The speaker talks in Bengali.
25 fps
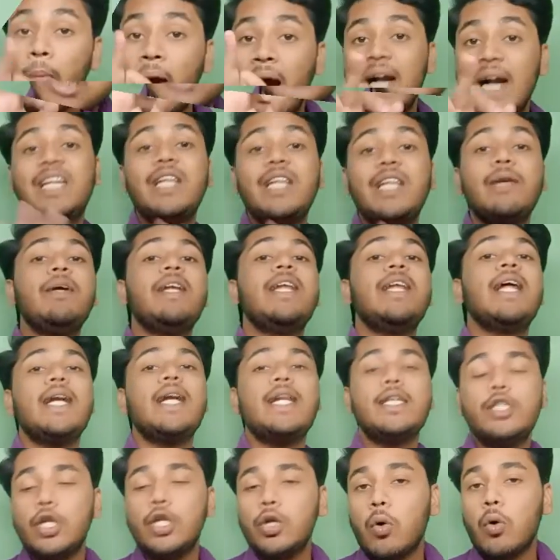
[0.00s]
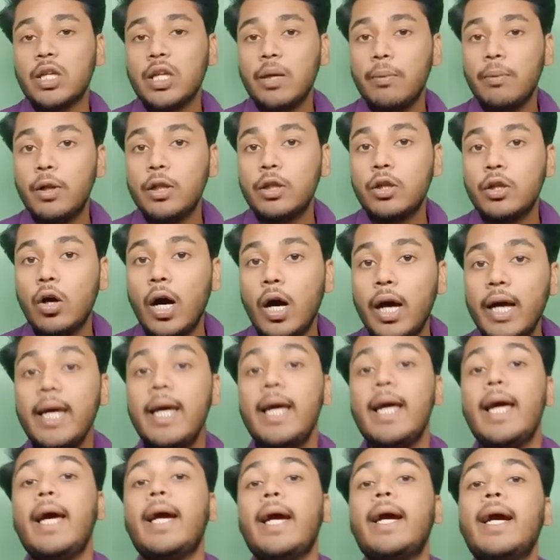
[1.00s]
মাল্টিমিডিয়া নিয়ে যদি কথা বলতে হয়
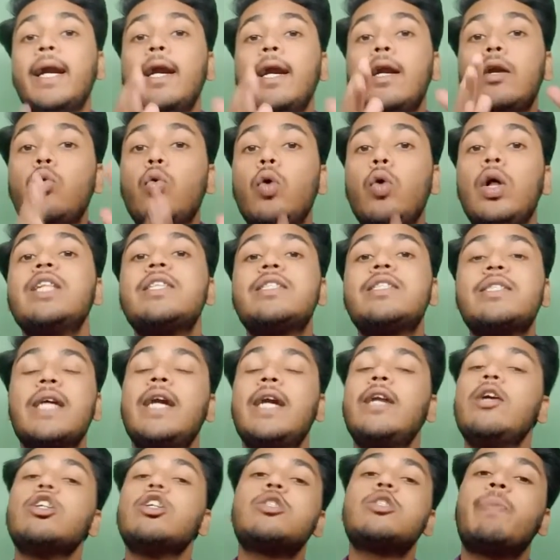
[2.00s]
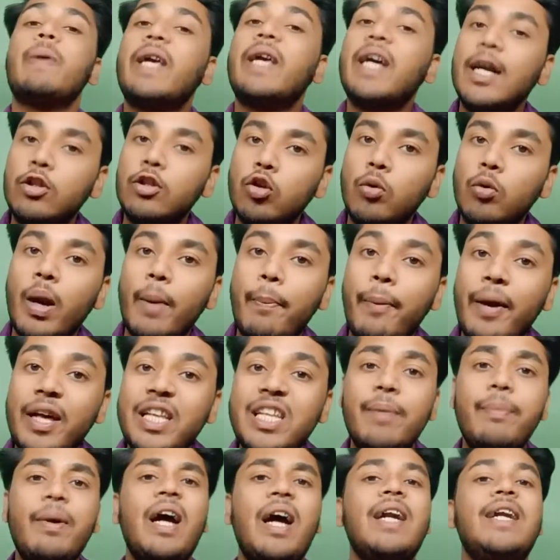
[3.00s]
এখানে ডুয়েল স্টেডিও স্পিকার তোমরা
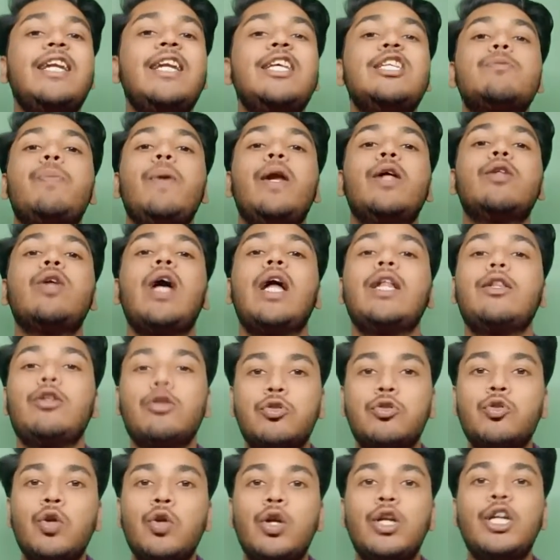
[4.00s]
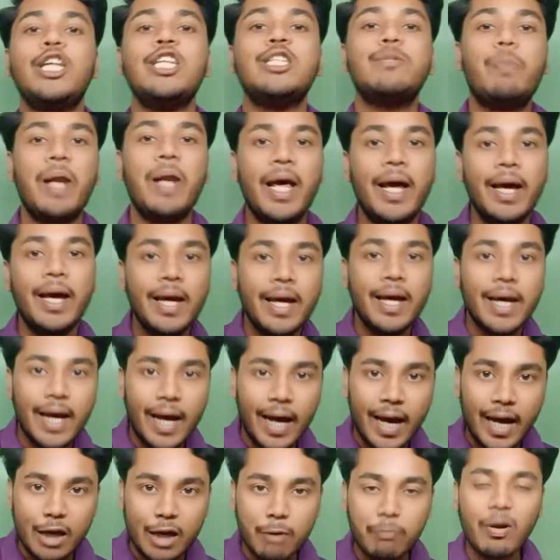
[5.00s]
পেয়ে যাবে আর ডিসপ্লে তো এত সুন্দর ডিসপ্লে
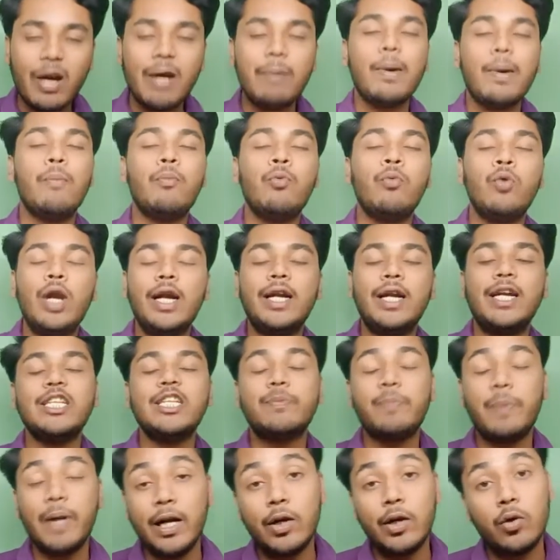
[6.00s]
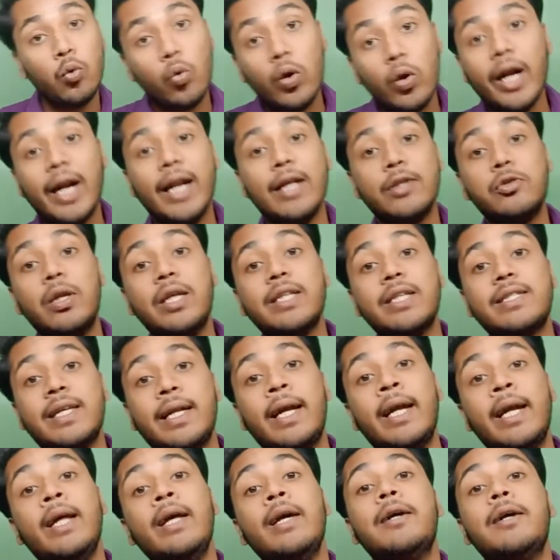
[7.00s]
হ্যাঁ ই ফাইভ অ্যামুলেট ডিসপ্লে টু কে
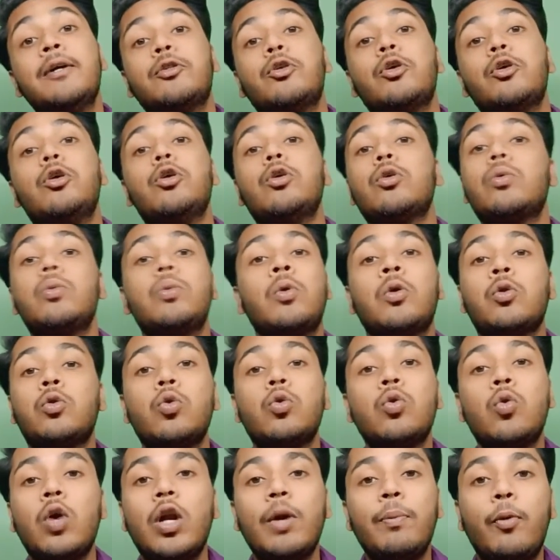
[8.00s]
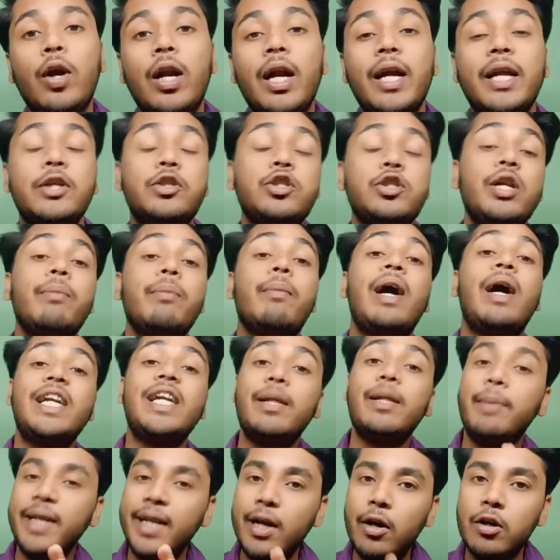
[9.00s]
রেজুলেশনের তো নতুন করে বলার কিছু নেই
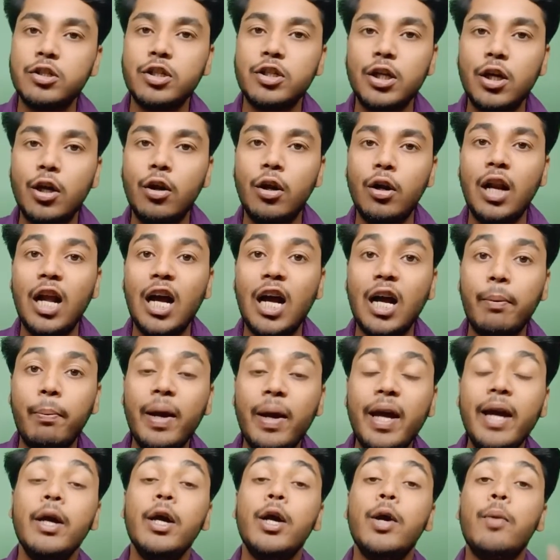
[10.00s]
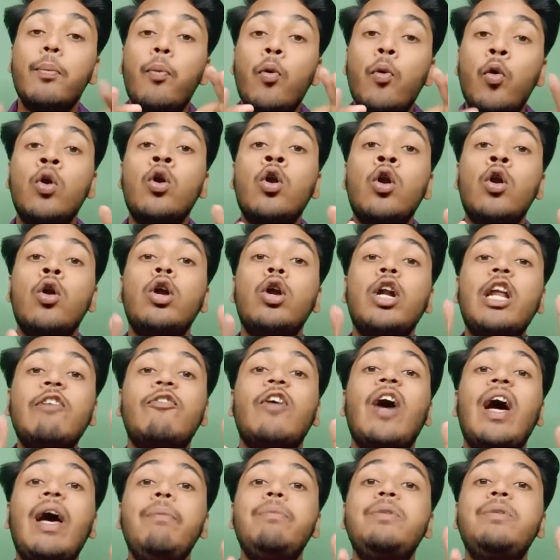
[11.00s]
মাল্টিমিডিয়া অসাধারণ লাগবে পনেরোটা
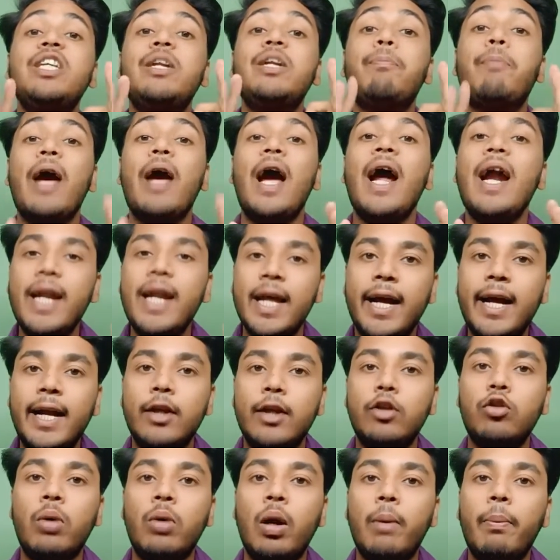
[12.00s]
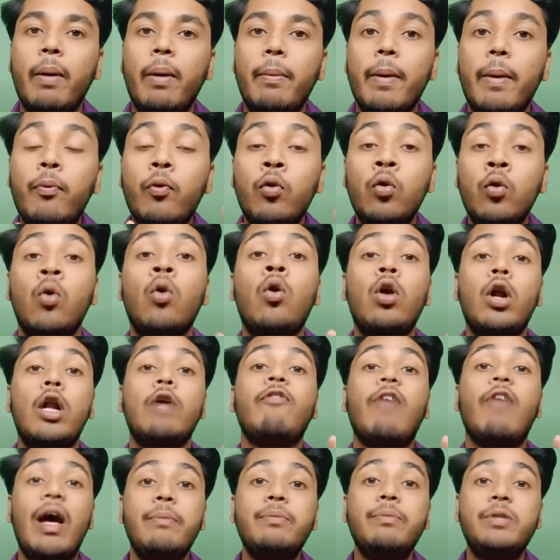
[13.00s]
ফাইভ জির ব্যান্ড এখানে তোমরা পাবে
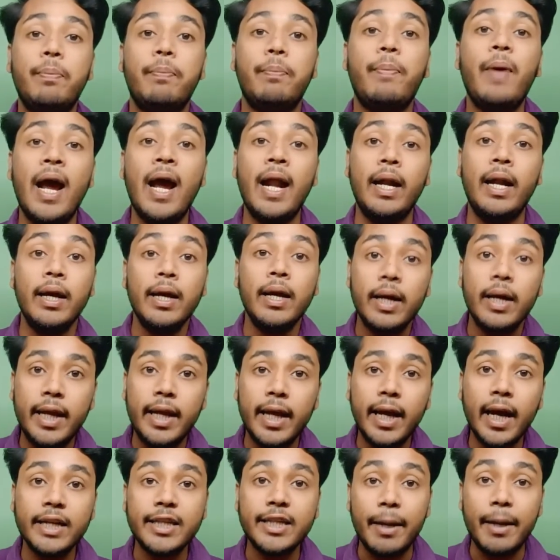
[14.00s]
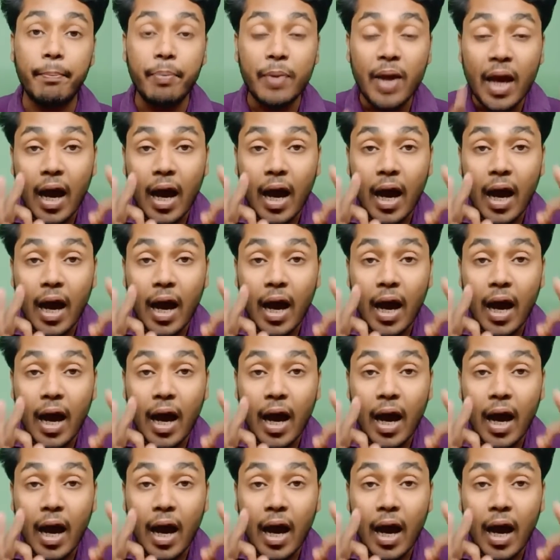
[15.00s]
পনেরোটা ফাইভ জি ব্যান্ড ঠিক আছে